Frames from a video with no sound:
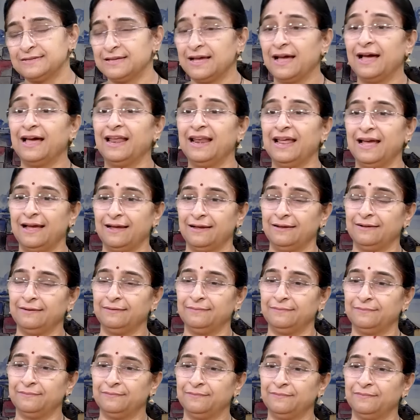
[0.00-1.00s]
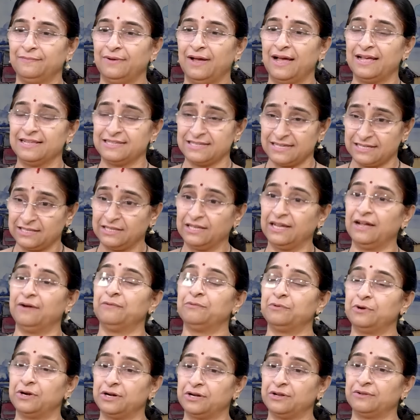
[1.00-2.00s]
చాలా ఆసక్తిగా
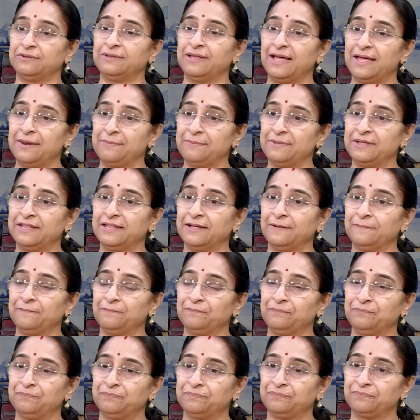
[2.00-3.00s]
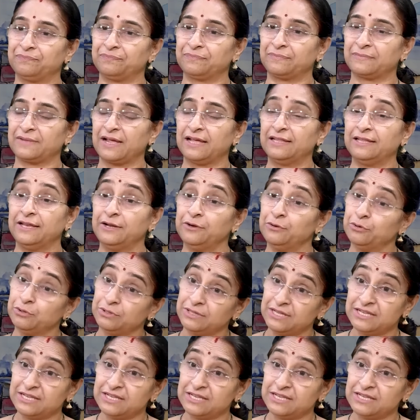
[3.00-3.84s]
ఉండటం దాని మీద అదేంటో